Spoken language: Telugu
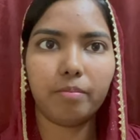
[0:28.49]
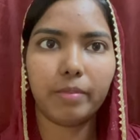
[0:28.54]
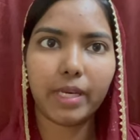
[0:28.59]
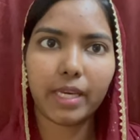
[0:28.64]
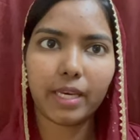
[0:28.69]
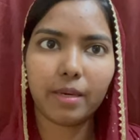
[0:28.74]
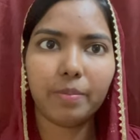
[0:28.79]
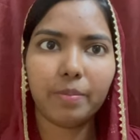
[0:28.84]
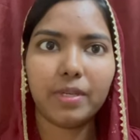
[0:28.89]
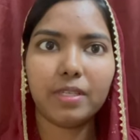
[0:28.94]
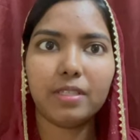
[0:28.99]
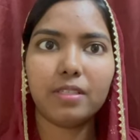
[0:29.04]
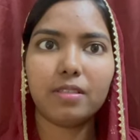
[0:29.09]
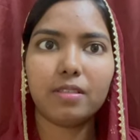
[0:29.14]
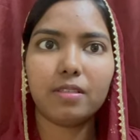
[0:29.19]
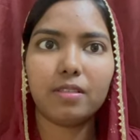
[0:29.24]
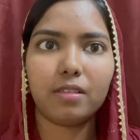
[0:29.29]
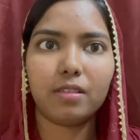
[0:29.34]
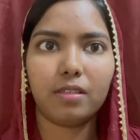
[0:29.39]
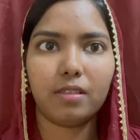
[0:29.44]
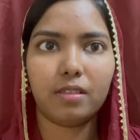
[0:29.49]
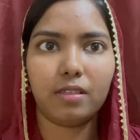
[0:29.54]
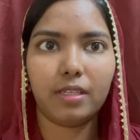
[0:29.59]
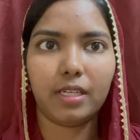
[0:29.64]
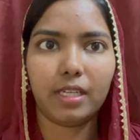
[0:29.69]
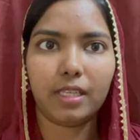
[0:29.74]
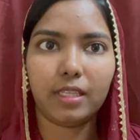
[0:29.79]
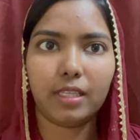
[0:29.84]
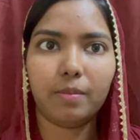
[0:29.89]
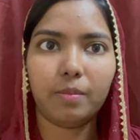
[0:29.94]
మెకపిస్
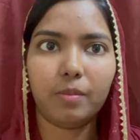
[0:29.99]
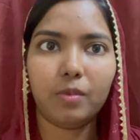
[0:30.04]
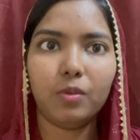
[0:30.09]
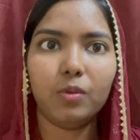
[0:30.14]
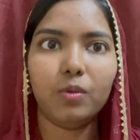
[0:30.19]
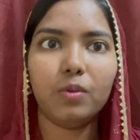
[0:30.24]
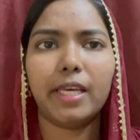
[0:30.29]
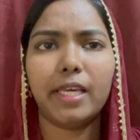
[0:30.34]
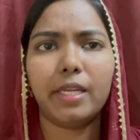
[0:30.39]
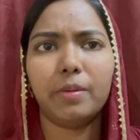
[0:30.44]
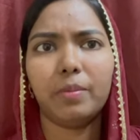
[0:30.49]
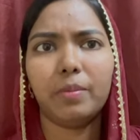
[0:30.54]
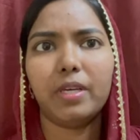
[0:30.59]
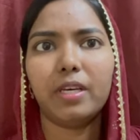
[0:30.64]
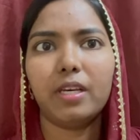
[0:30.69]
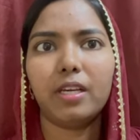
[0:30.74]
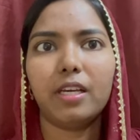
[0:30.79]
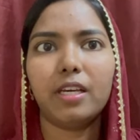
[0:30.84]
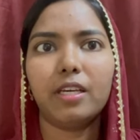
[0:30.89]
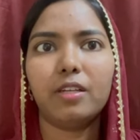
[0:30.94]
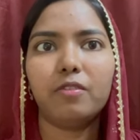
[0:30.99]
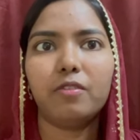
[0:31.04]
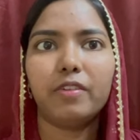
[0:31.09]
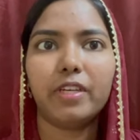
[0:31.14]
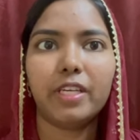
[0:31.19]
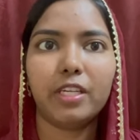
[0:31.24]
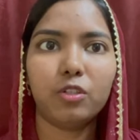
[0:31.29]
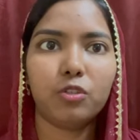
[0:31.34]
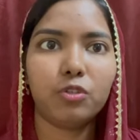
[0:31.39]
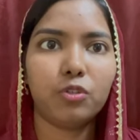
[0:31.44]
గ్రంథంలో ఇర్మియా గారు
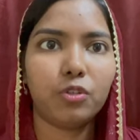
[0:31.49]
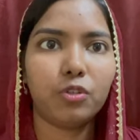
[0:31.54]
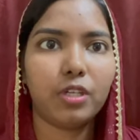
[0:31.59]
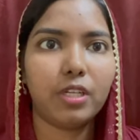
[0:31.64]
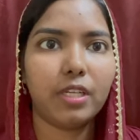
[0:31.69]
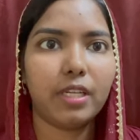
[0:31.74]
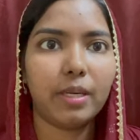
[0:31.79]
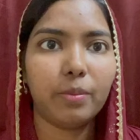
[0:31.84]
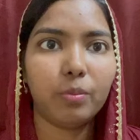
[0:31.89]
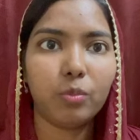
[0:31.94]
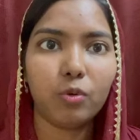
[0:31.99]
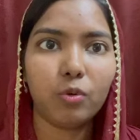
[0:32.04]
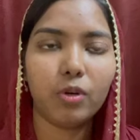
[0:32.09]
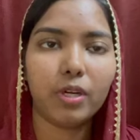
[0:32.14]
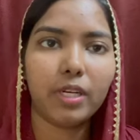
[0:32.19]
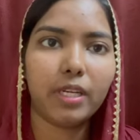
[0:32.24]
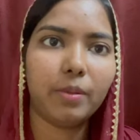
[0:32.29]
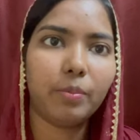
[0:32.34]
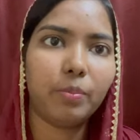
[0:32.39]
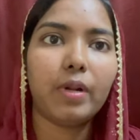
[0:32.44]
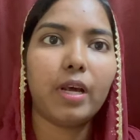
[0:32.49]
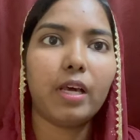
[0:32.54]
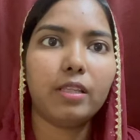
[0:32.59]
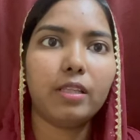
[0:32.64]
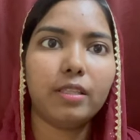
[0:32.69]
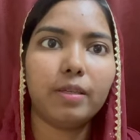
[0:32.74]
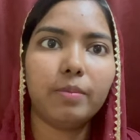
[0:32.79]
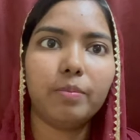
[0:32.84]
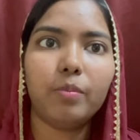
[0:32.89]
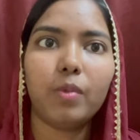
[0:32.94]
వేరే చోట నెబు అనే
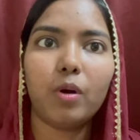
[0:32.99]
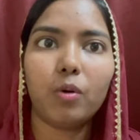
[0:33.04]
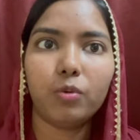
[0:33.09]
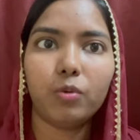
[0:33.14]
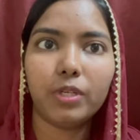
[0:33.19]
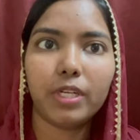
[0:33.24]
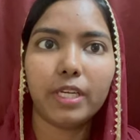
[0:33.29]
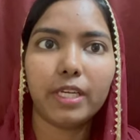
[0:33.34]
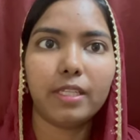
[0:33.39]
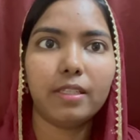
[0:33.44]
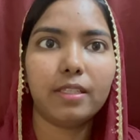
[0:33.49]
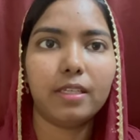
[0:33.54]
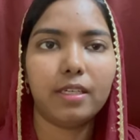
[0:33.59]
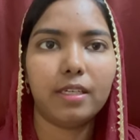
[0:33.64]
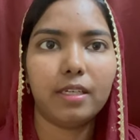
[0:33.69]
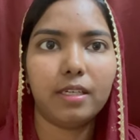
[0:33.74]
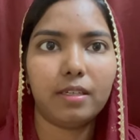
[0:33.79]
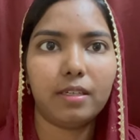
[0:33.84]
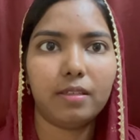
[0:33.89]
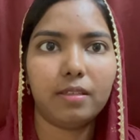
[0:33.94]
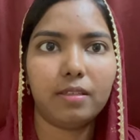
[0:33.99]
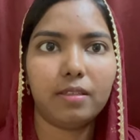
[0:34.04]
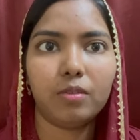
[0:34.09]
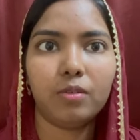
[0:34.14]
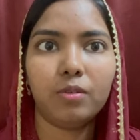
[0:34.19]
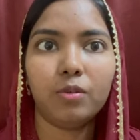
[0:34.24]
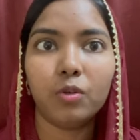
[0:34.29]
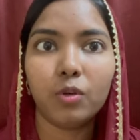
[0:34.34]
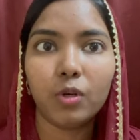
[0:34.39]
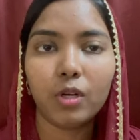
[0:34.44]
ప్రాంతం మౌంటైన్ దగ్గర
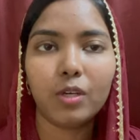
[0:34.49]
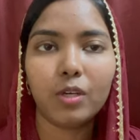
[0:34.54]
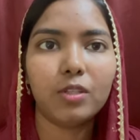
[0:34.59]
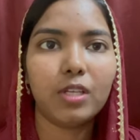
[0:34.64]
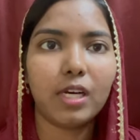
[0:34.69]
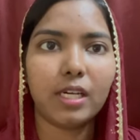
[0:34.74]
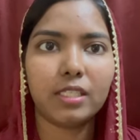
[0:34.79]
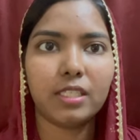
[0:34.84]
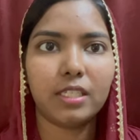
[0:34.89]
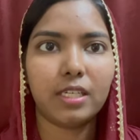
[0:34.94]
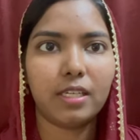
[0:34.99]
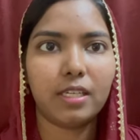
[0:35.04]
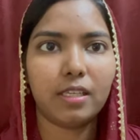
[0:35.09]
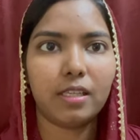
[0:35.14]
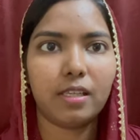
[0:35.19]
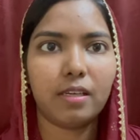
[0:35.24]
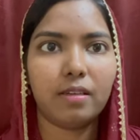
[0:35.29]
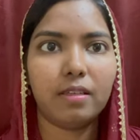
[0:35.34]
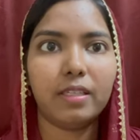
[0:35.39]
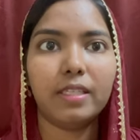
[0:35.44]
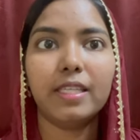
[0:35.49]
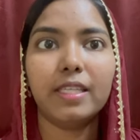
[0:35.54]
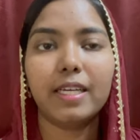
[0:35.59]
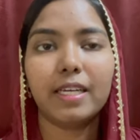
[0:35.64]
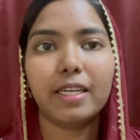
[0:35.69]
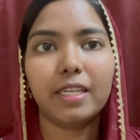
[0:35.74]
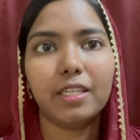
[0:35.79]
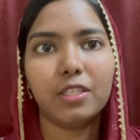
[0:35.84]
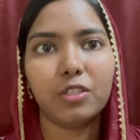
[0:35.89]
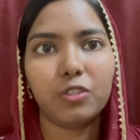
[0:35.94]
గుహలో దాచారు కదా ఇది
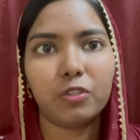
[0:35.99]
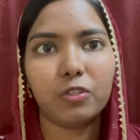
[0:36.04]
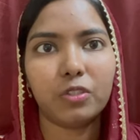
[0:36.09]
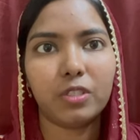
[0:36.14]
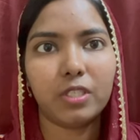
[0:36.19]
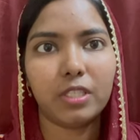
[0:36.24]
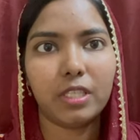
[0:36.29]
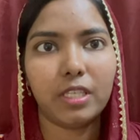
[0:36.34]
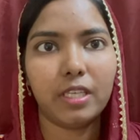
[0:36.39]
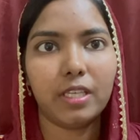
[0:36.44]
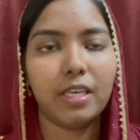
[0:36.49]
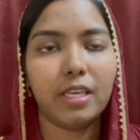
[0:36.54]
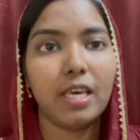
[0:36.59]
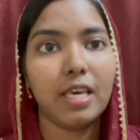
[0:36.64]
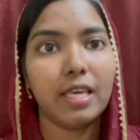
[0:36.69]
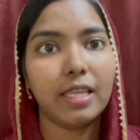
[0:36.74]
ఎక్కడి నుంచి వచ్చింది